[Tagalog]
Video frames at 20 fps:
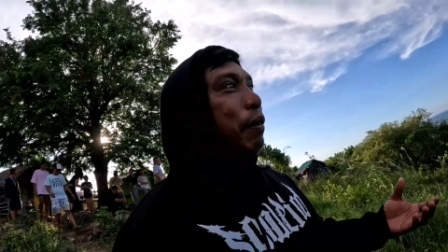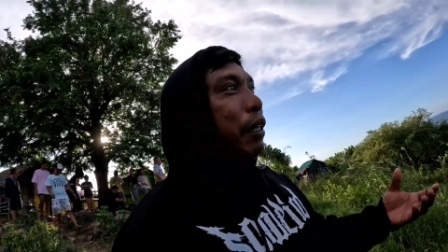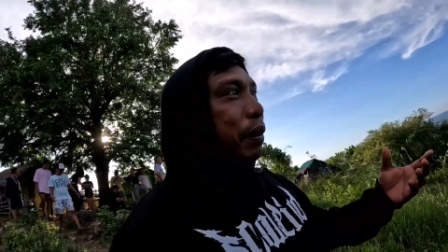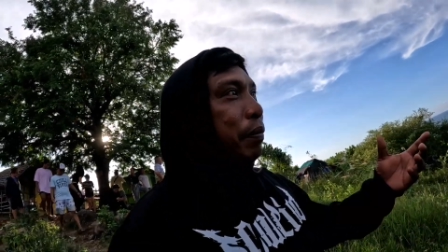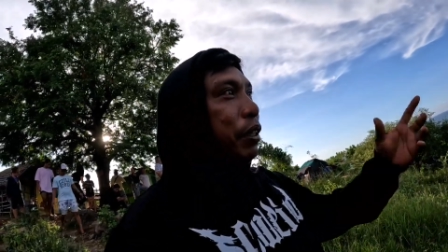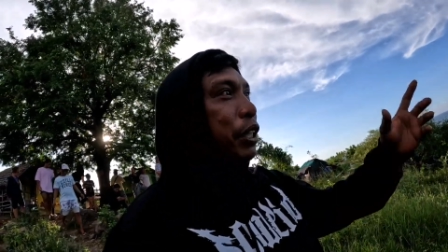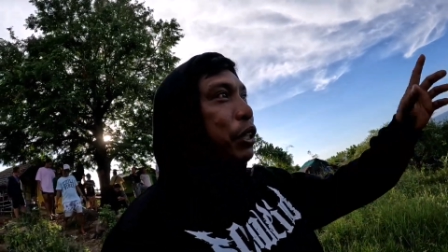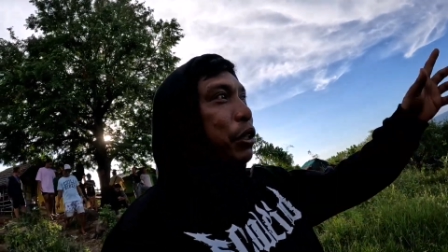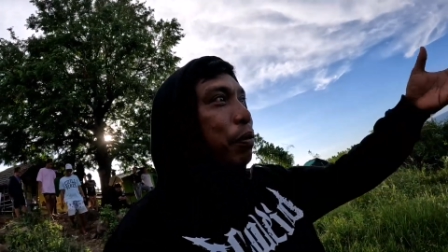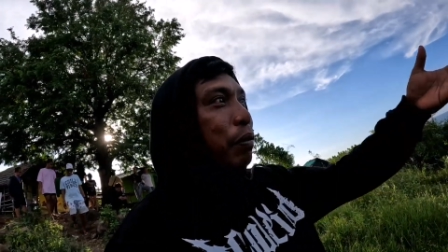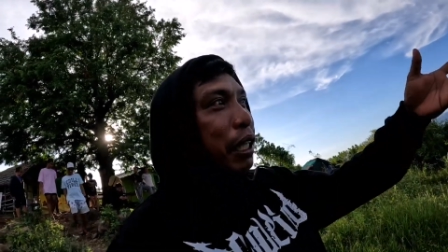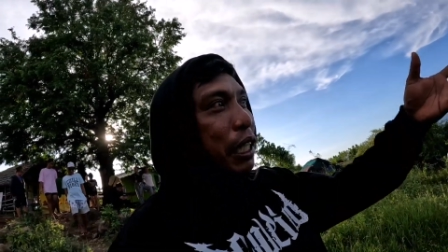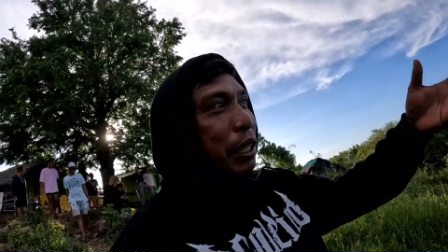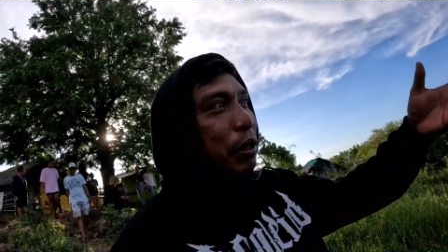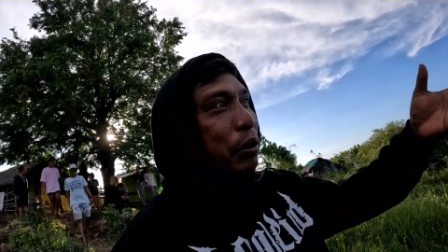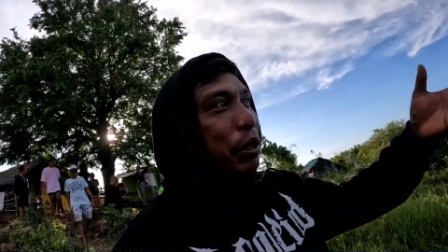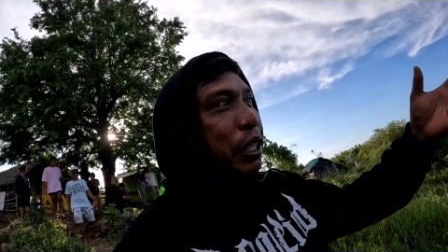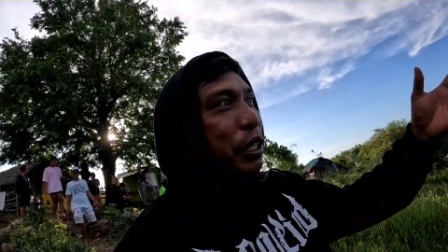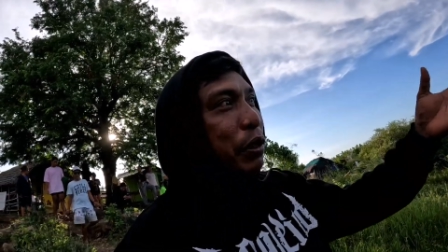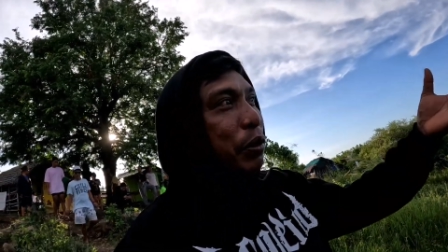Medyo
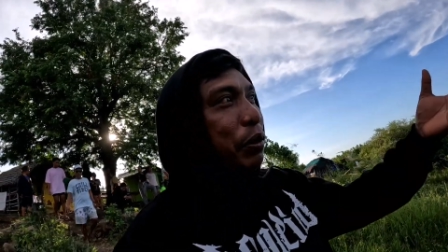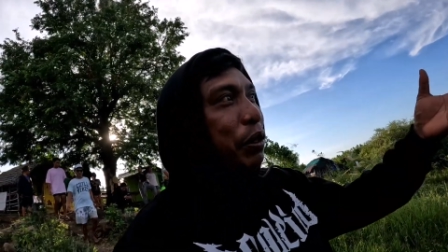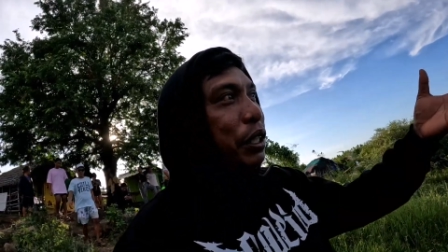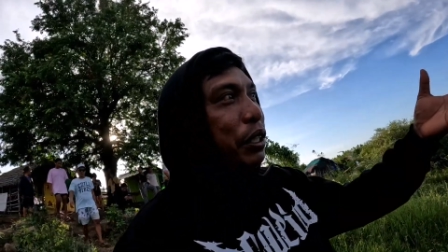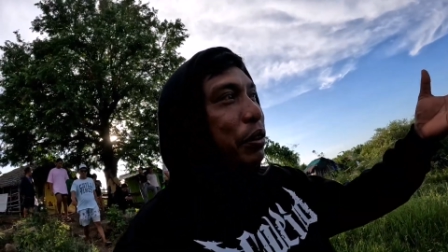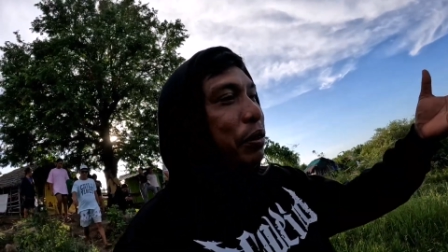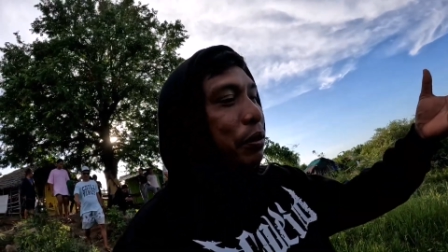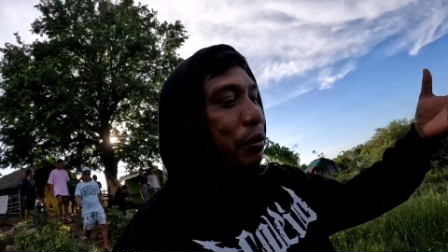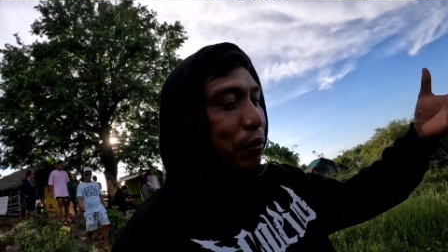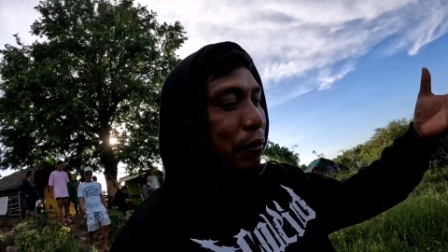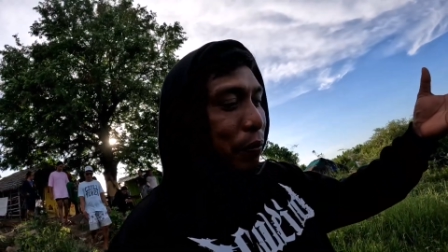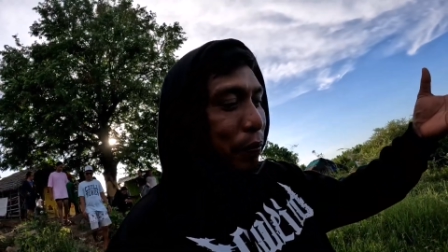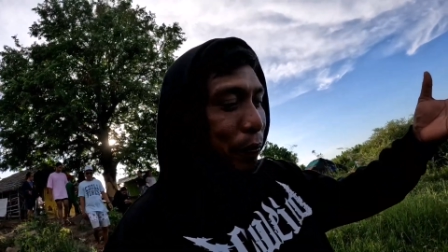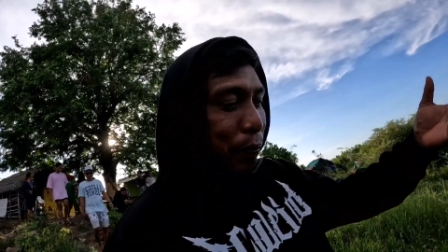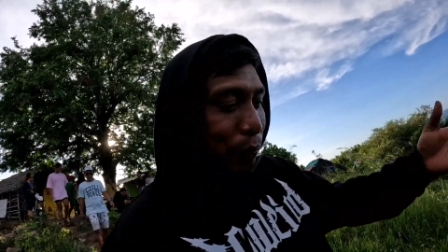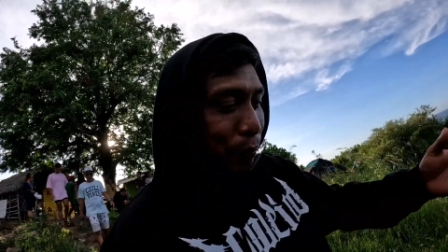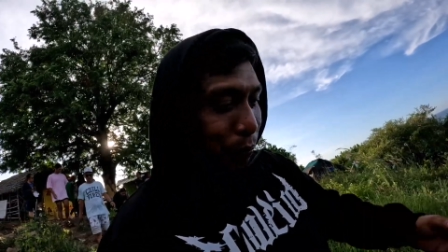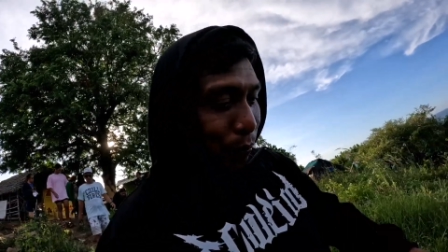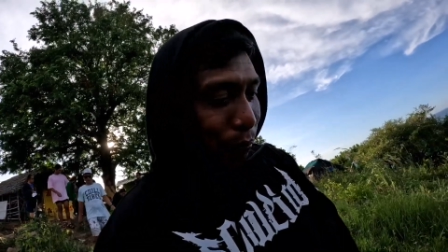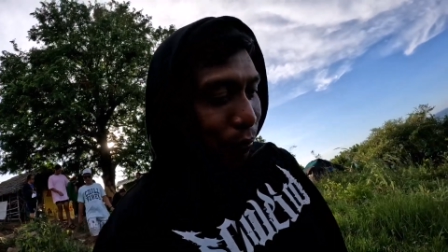malayo-layo rin yung
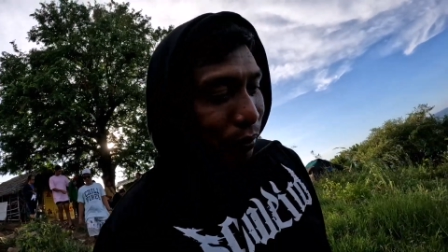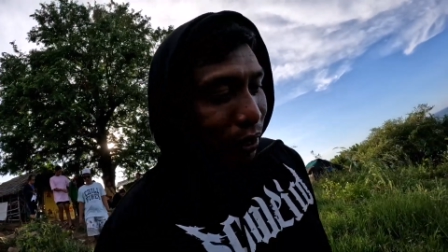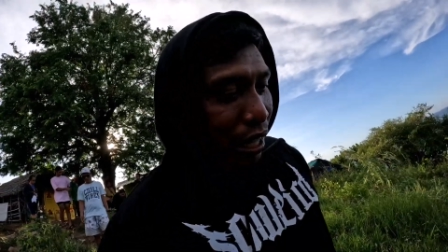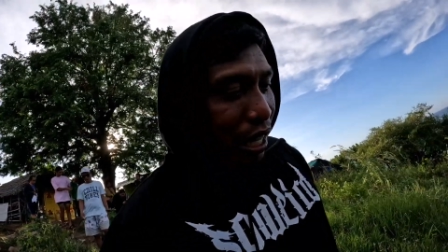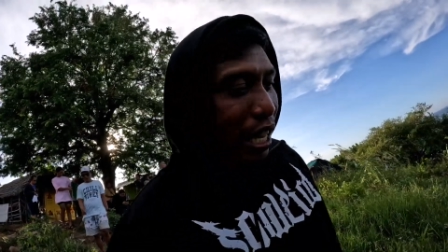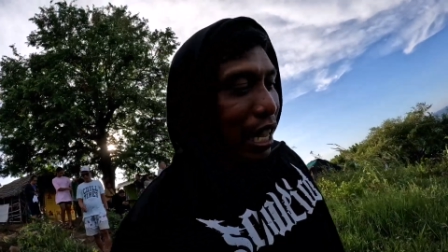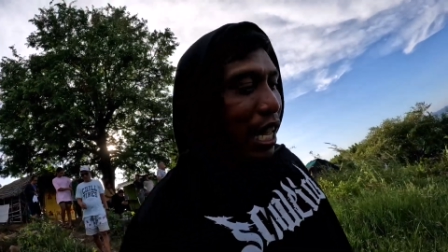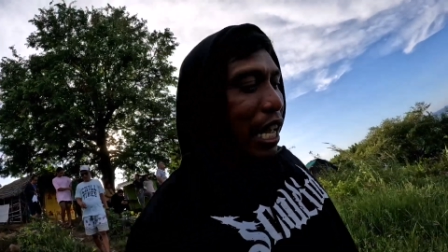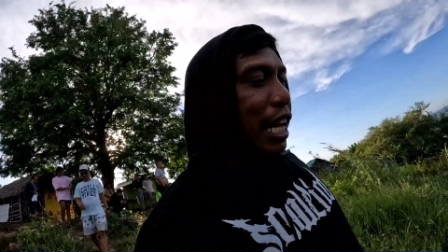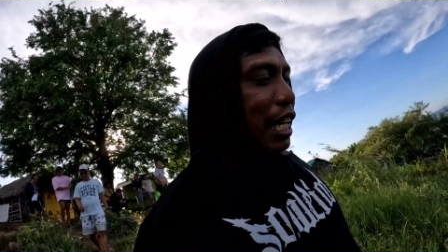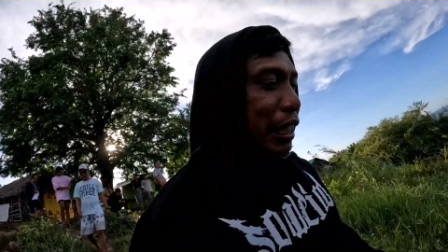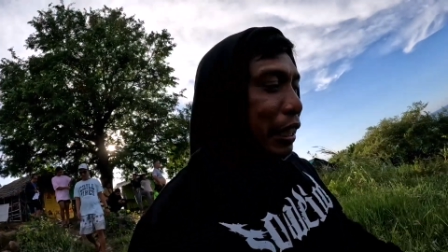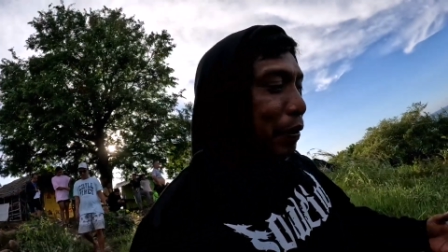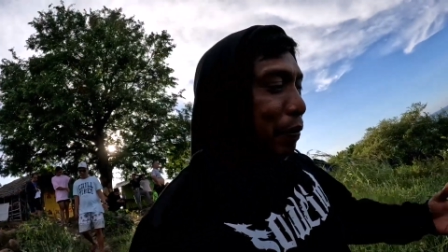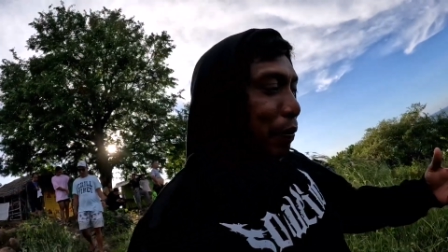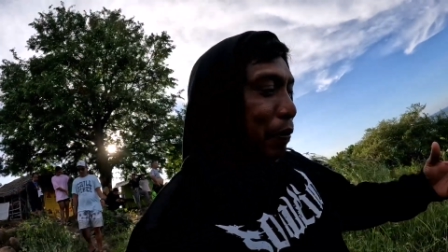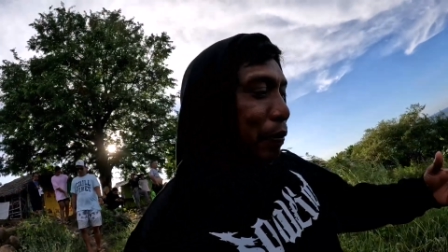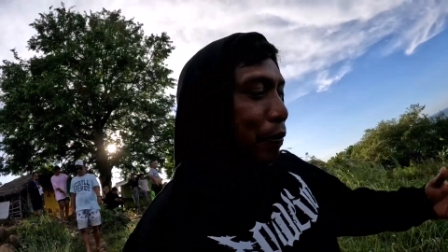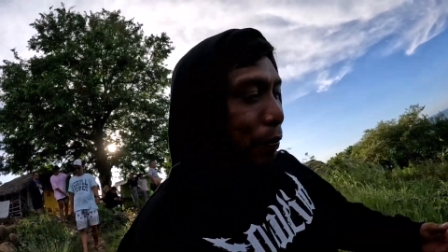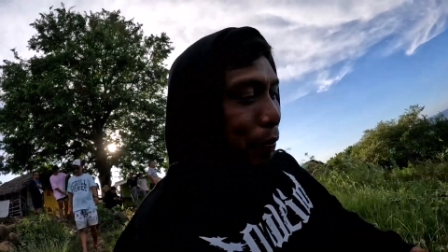
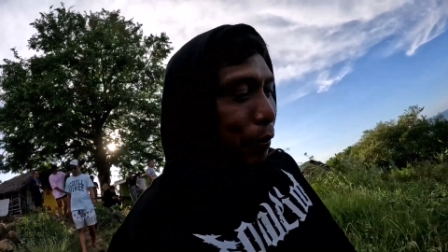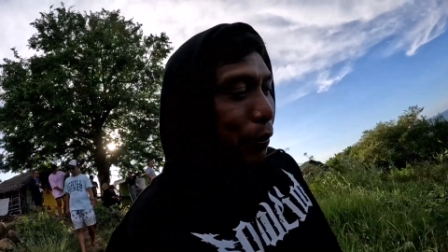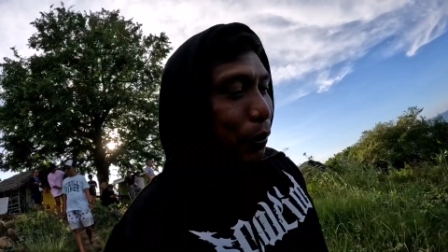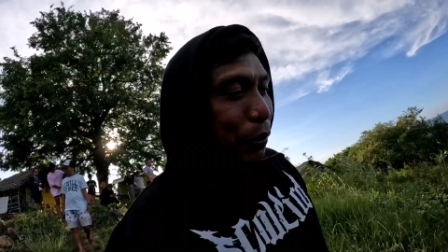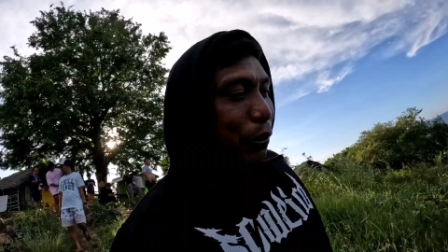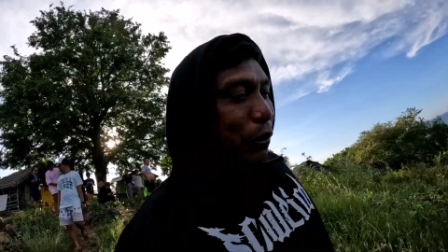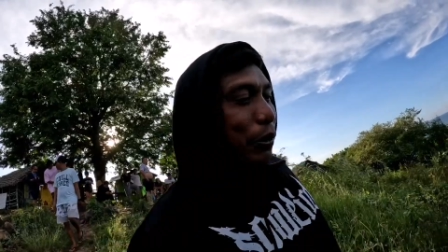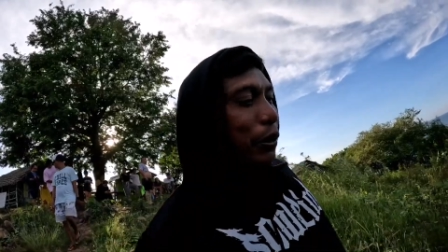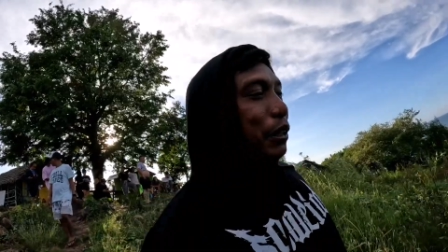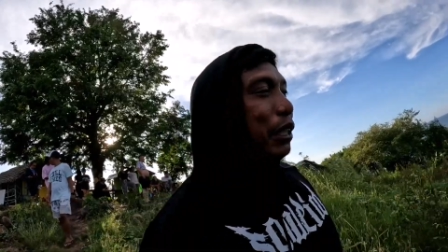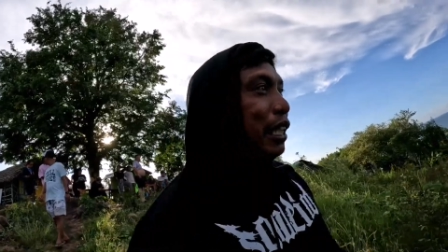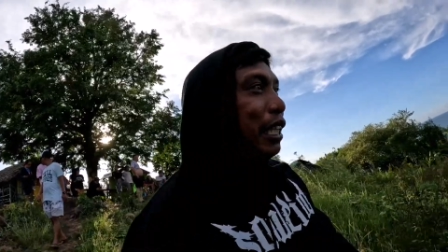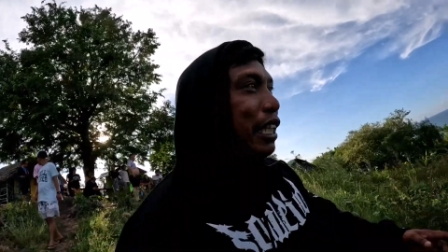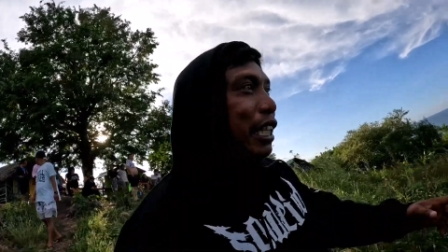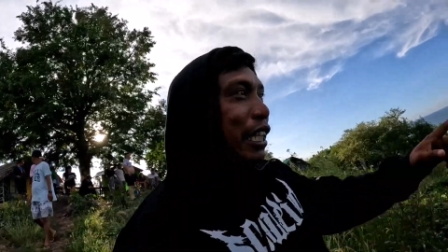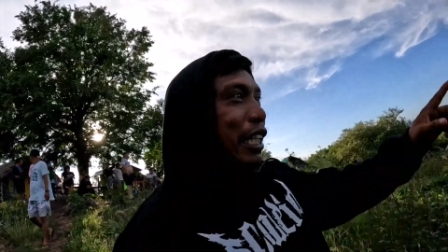ating motor.